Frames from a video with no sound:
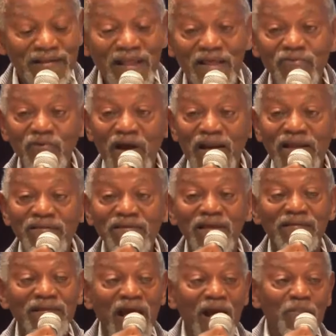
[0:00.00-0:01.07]
das várias
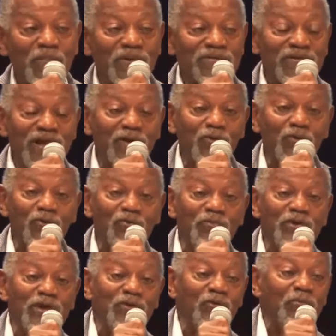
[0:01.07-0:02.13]
etapas da
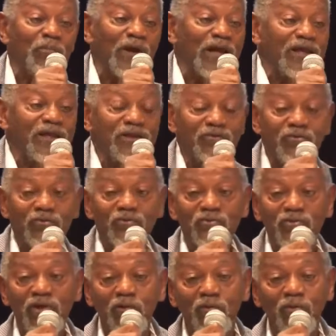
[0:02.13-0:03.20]
economia do país, o
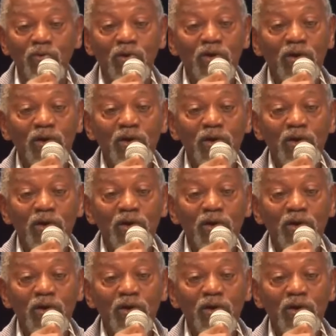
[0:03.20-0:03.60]
ciclo,